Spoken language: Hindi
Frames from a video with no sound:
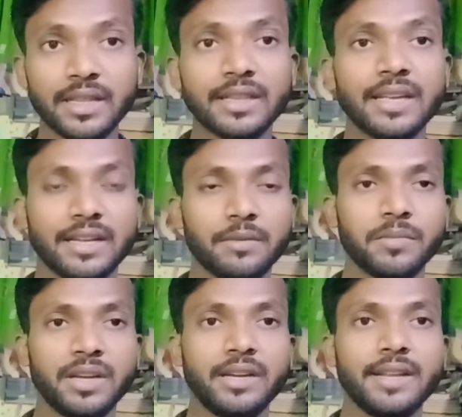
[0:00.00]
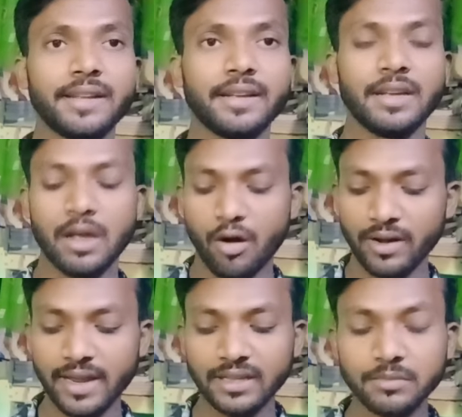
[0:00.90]
है कंपनी ठीक है और
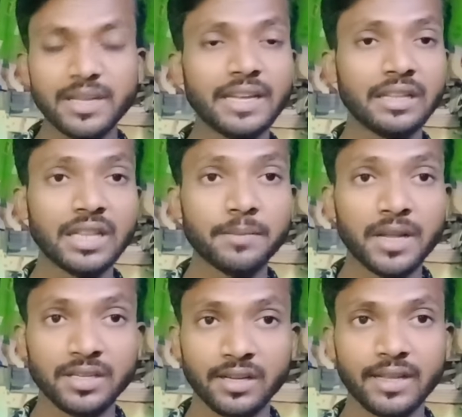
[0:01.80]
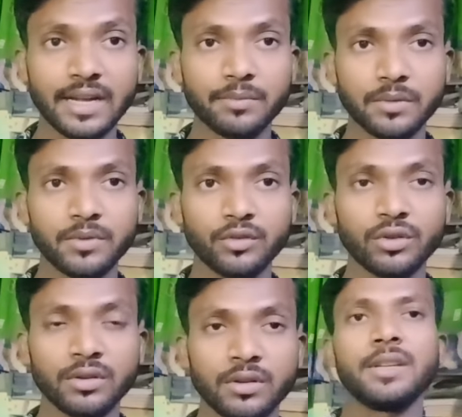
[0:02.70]
एक दिन में ये कितना पल्सर देगा आप सभी को
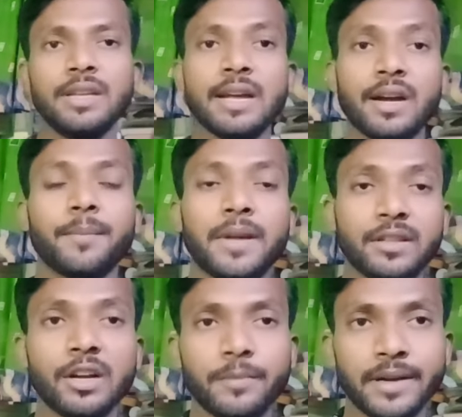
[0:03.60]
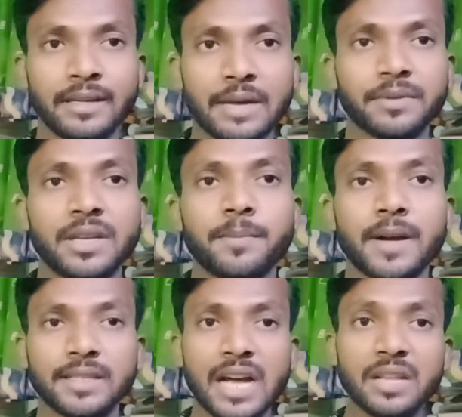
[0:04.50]
और पंद्रह रुपये के हिसाब से
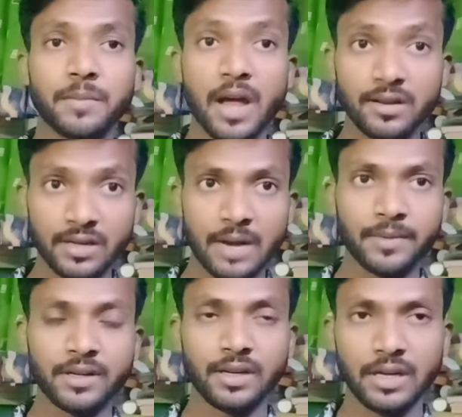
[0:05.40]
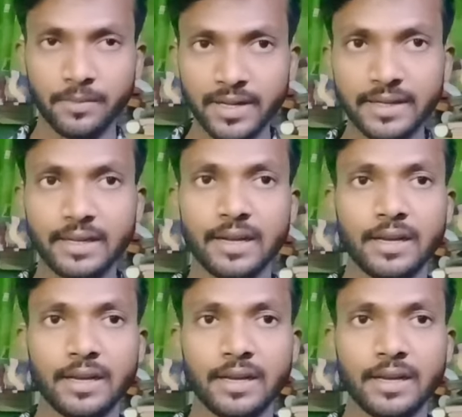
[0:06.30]
पचास पालसर आपने डिलीवरी किया है